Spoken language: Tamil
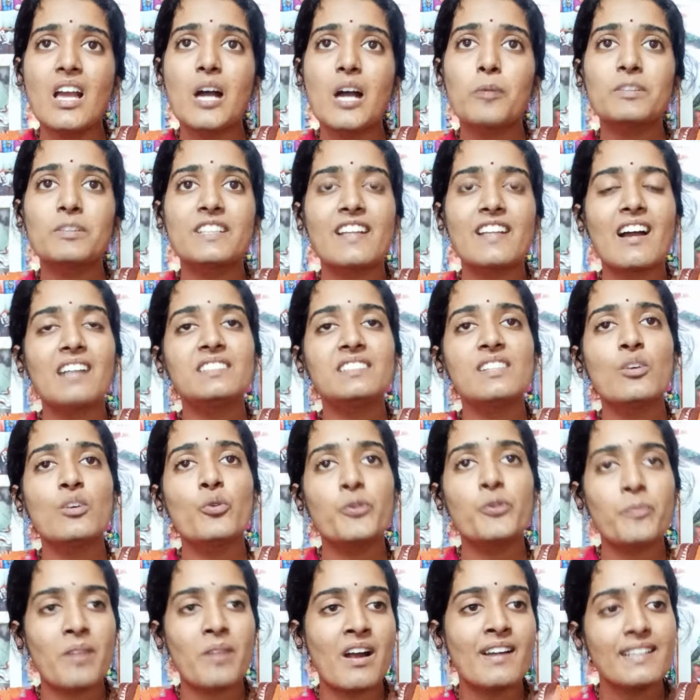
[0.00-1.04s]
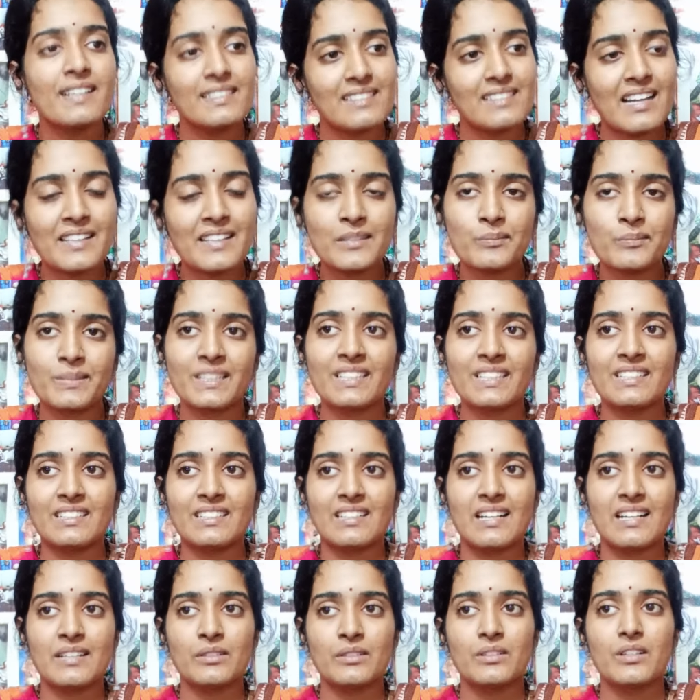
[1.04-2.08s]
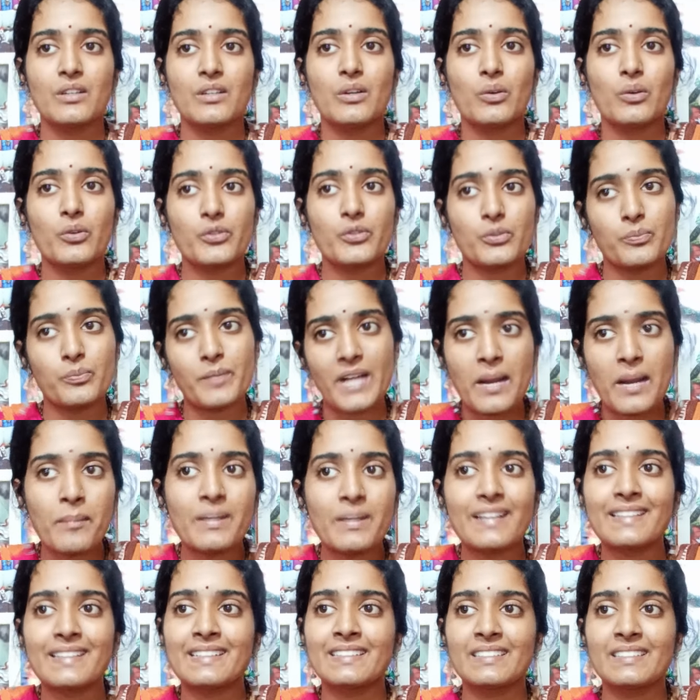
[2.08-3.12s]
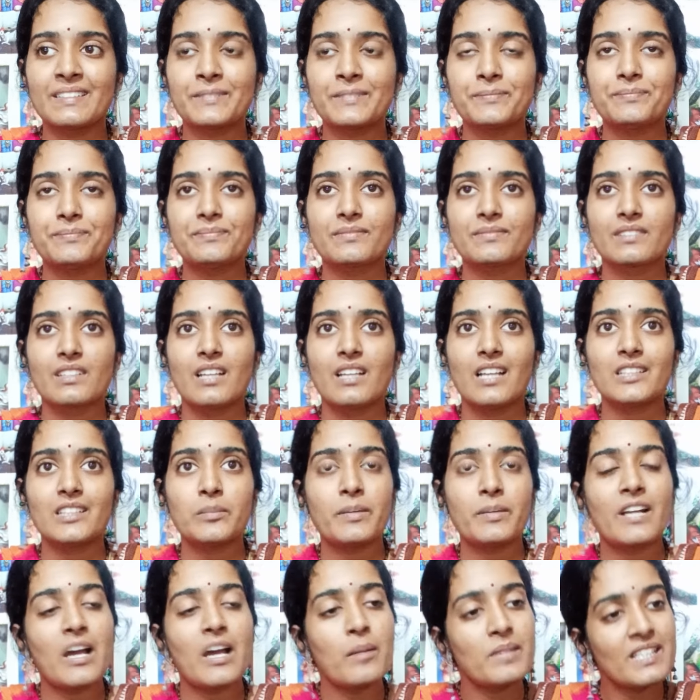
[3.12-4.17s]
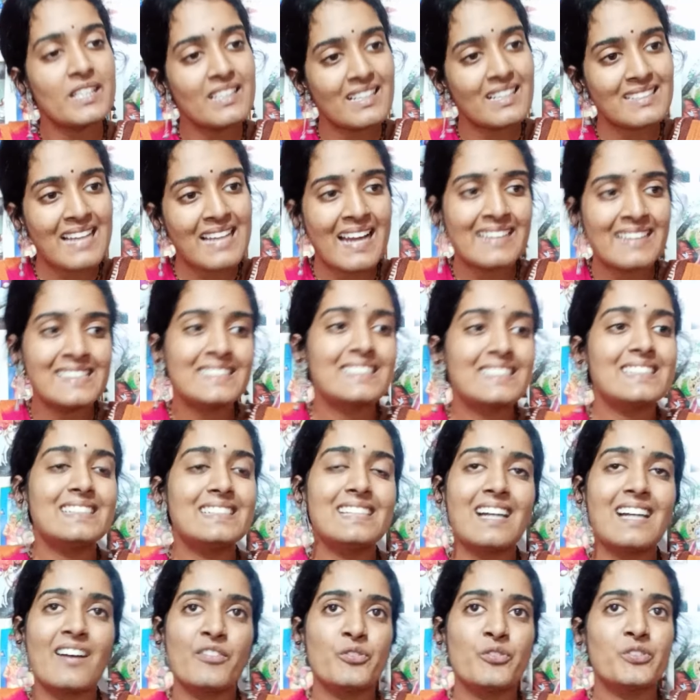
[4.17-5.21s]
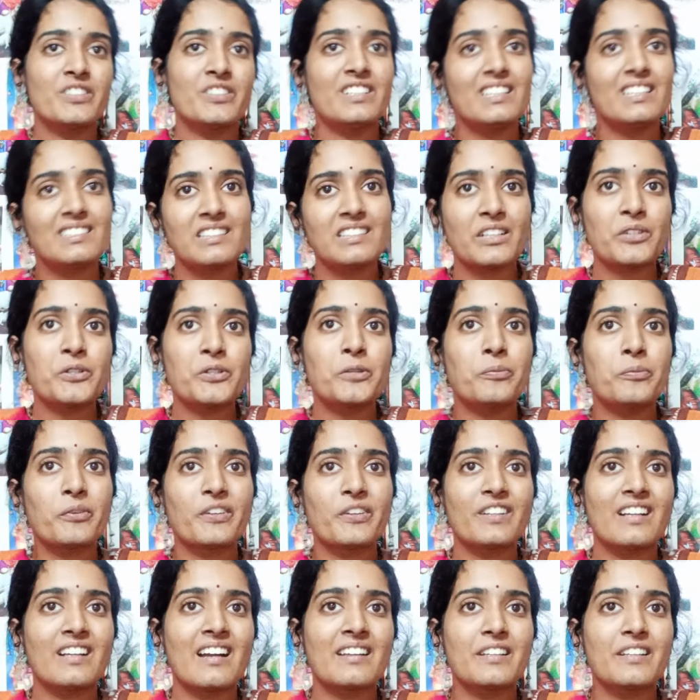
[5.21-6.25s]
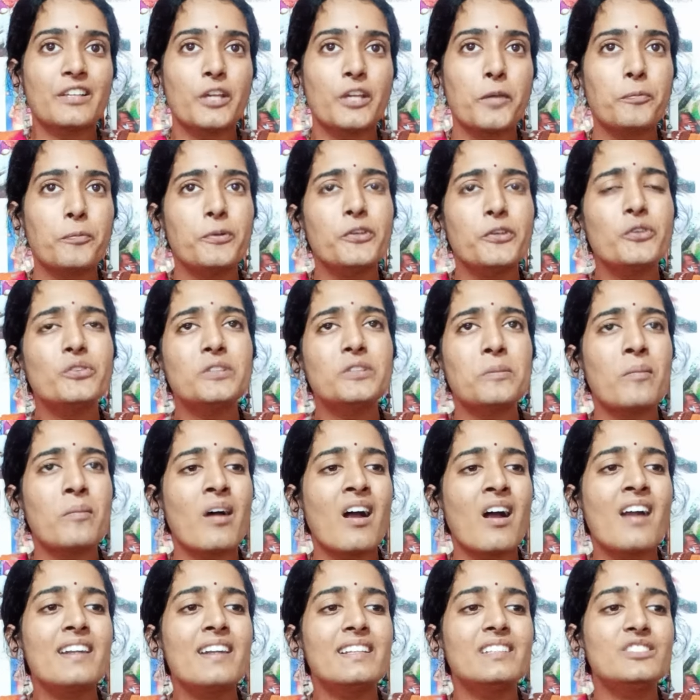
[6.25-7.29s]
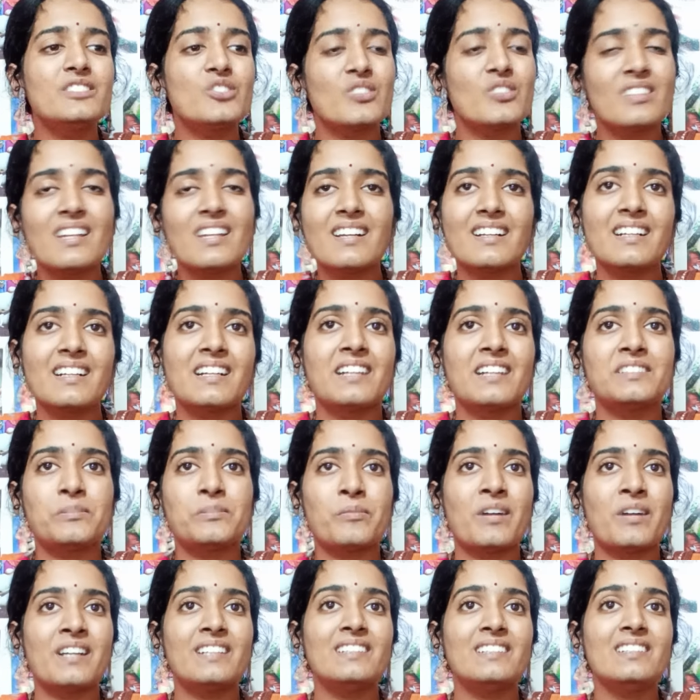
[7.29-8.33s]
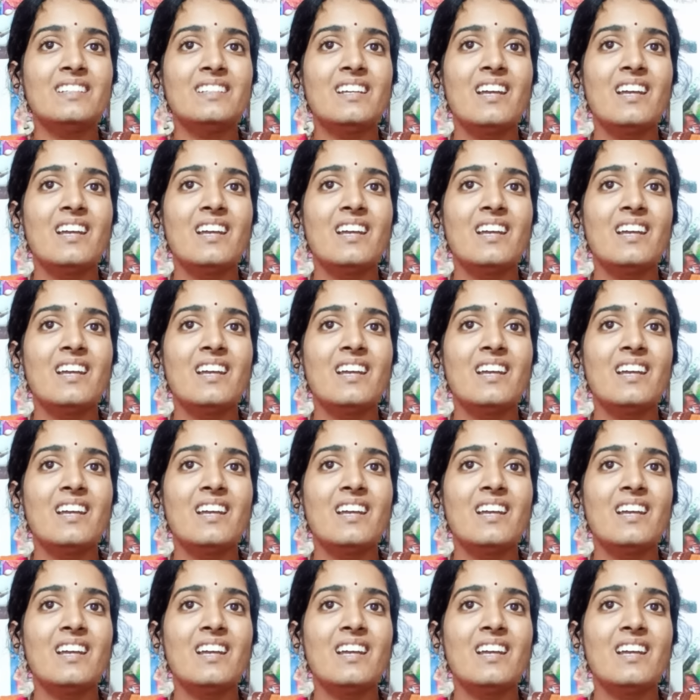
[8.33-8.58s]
அப்போ இந்த ராஜா ஒரு மாடை தானம் பண்ணியிருக்கான் ஒரு பிராமணனுக்கு அந்த பிராமணன் அதை அழிச்சுண்டு அவனோட கிரகத்தில் கொண்டு போயிருக்கான் எப்படியோ அந்த மாடு சொன்ன கக்காத்த மாடு